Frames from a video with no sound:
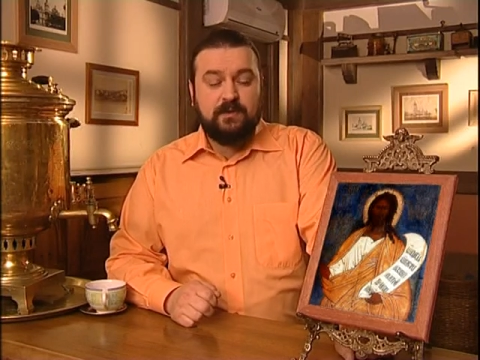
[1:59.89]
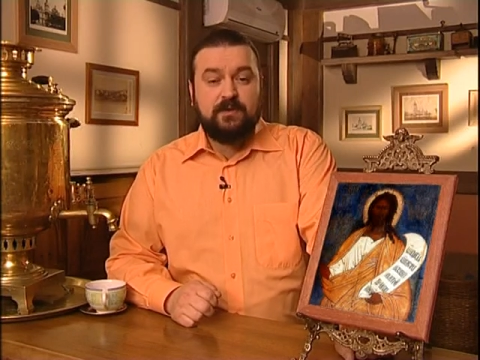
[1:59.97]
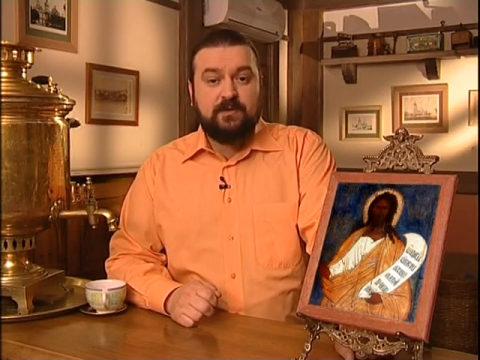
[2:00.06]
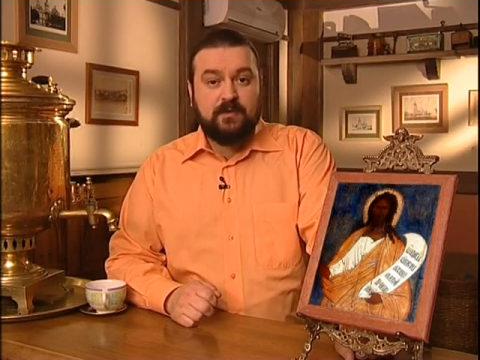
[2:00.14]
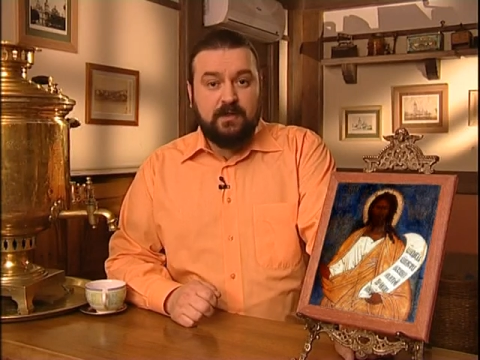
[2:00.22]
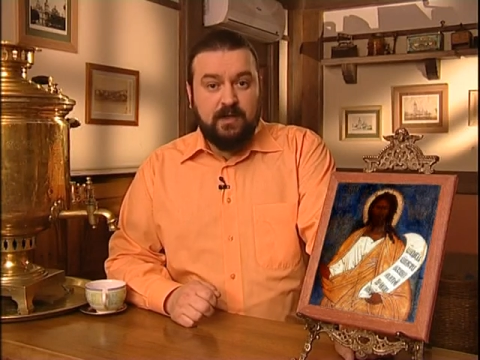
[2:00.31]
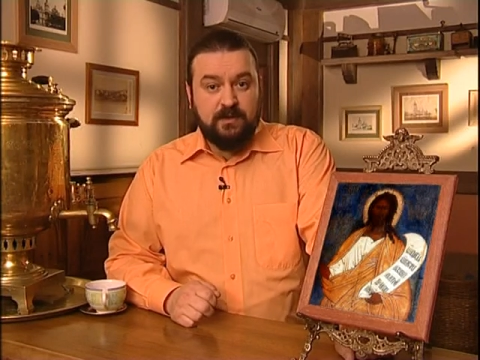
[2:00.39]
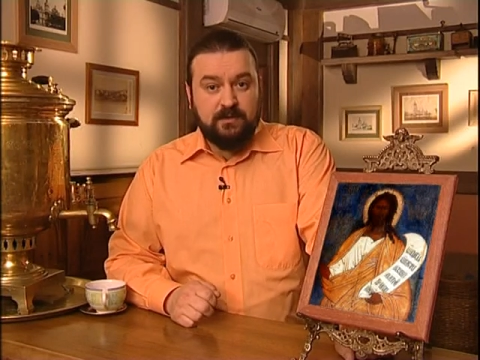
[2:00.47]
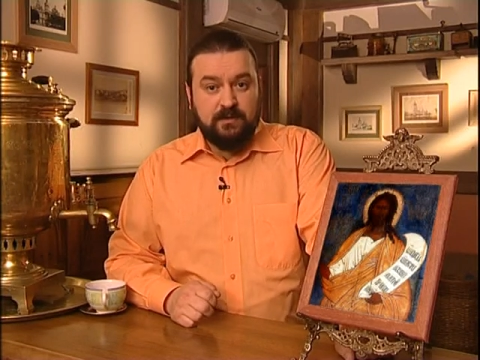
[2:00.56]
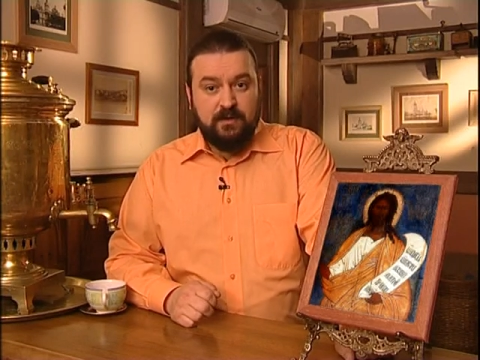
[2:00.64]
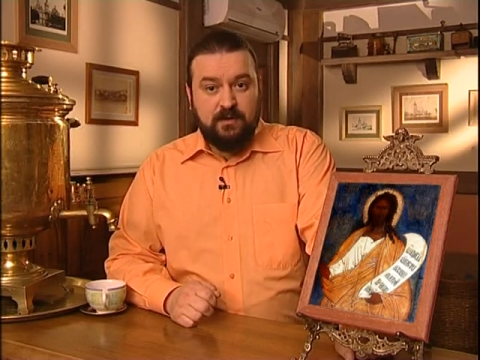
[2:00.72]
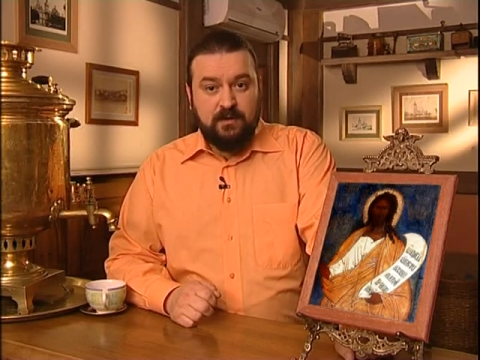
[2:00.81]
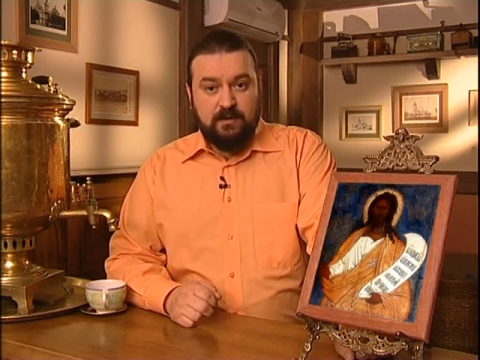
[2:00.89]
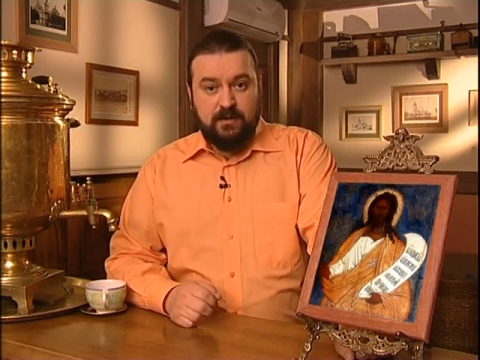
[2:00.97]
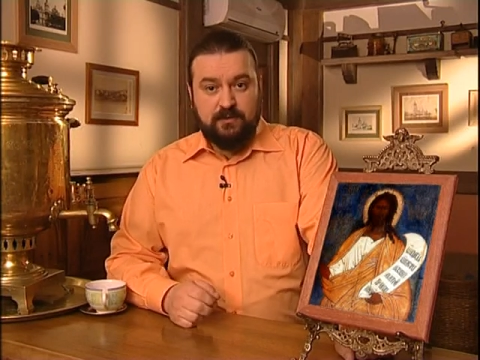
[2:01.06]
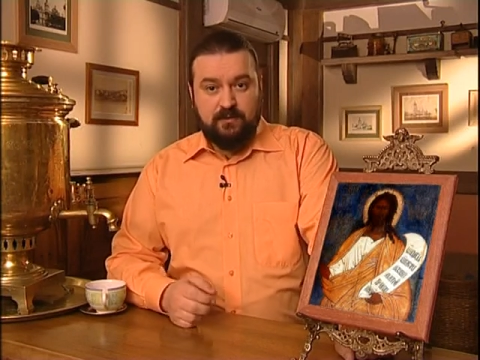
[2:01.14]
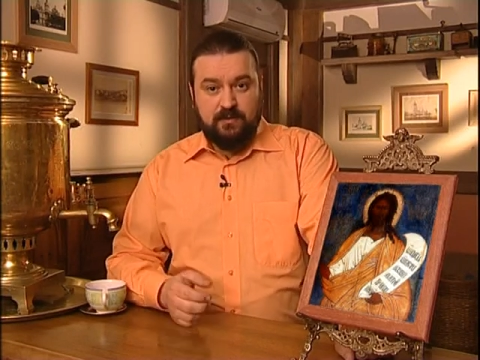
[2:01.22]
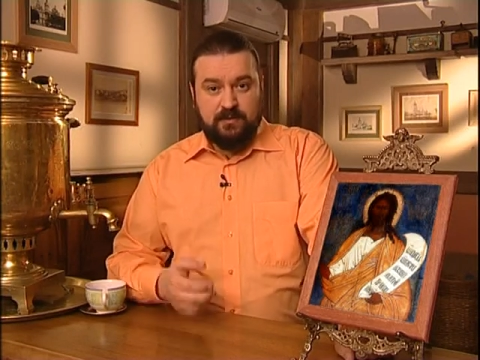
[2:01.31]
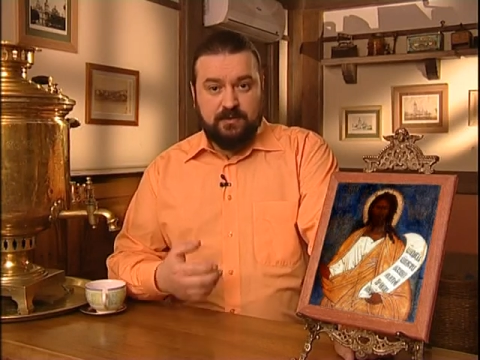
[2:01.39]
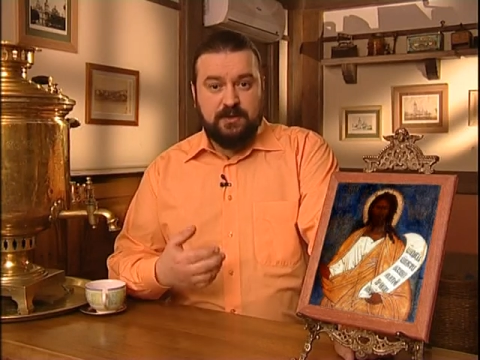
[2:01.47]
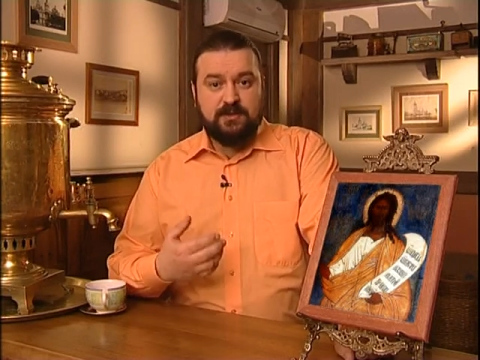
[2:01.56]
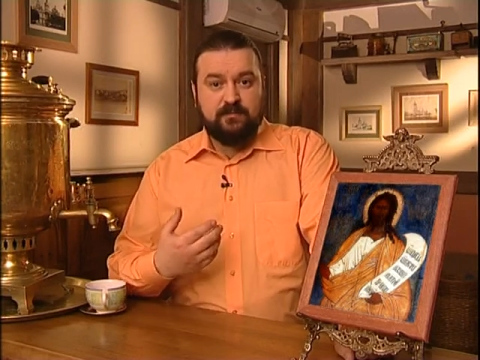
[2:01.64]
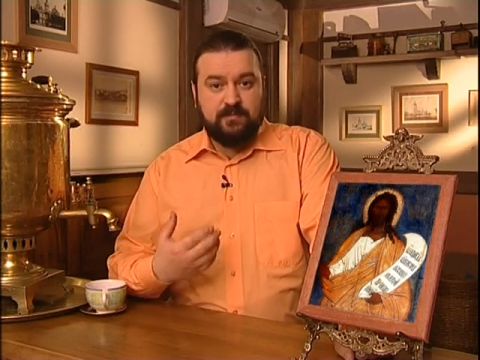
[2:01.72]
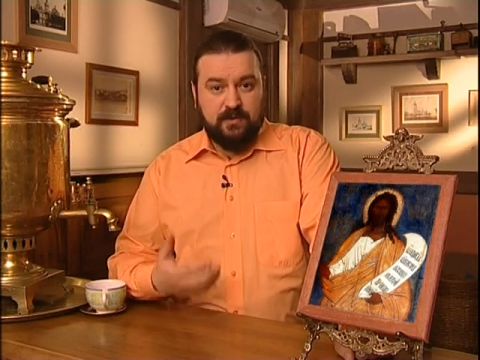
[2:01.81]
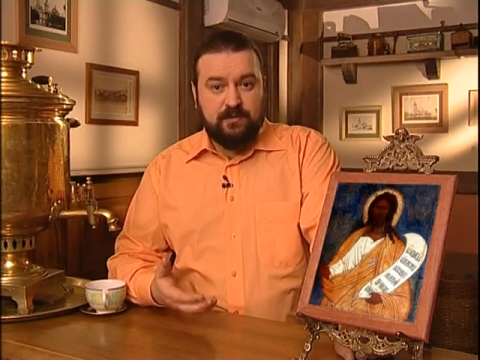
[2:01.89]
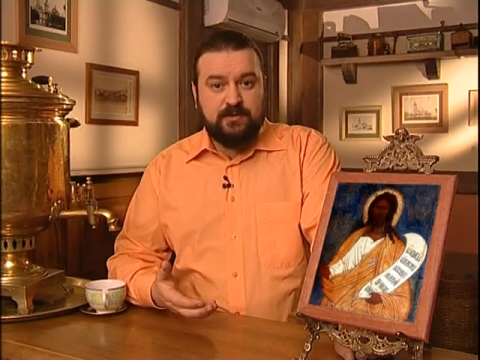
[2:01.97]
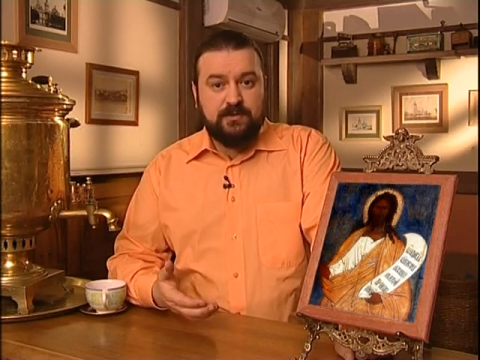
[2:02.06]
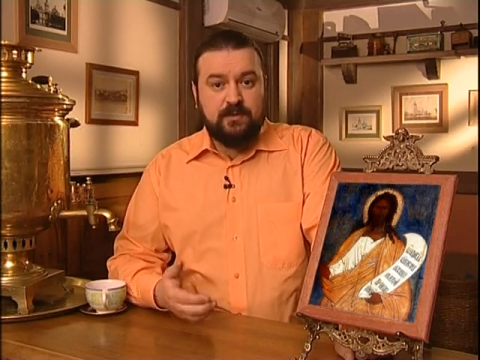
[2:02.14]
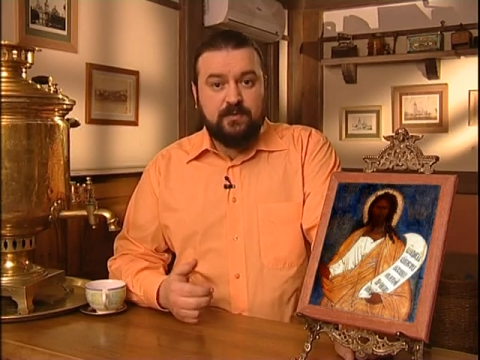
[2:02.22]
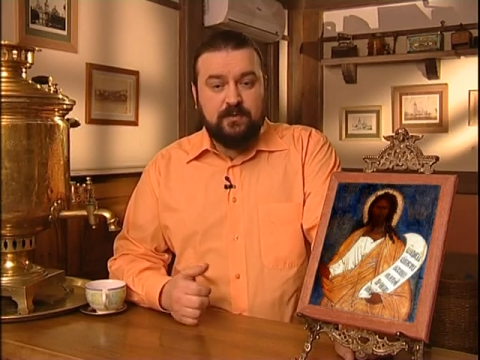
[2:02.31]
Иоанн, который язычным пророческим